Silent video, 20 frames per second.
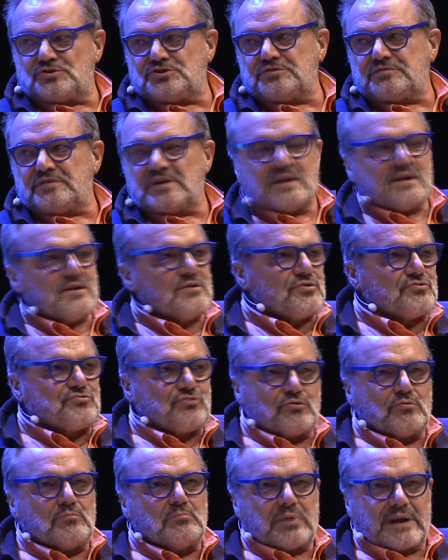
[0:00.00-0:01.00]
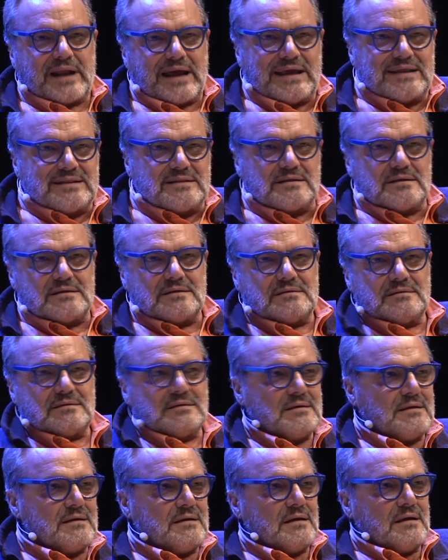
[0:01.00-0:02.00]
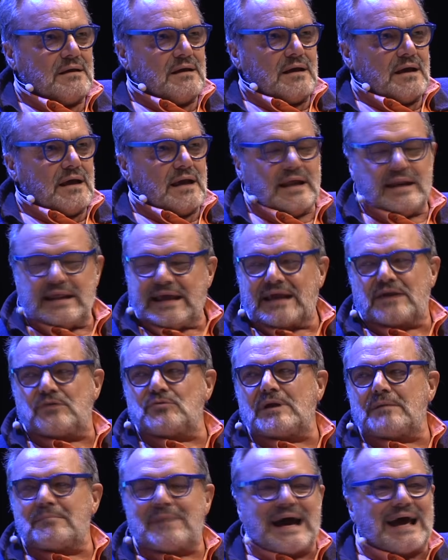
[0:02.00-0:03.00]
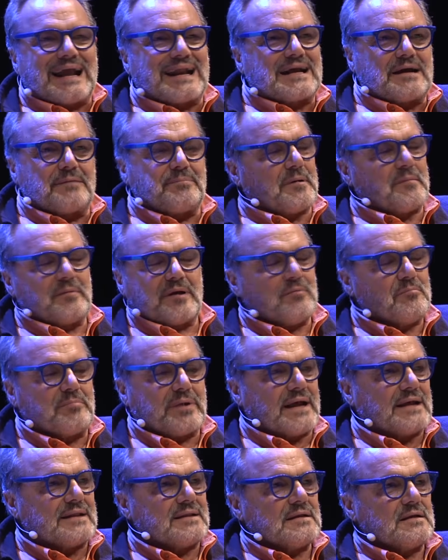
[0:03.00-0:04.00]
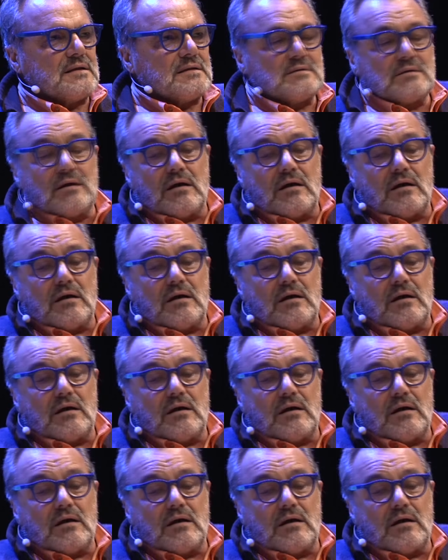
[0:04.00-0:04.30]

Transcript: civile, io non sono un brand e neanche una beh, marca per me è diventato, brand.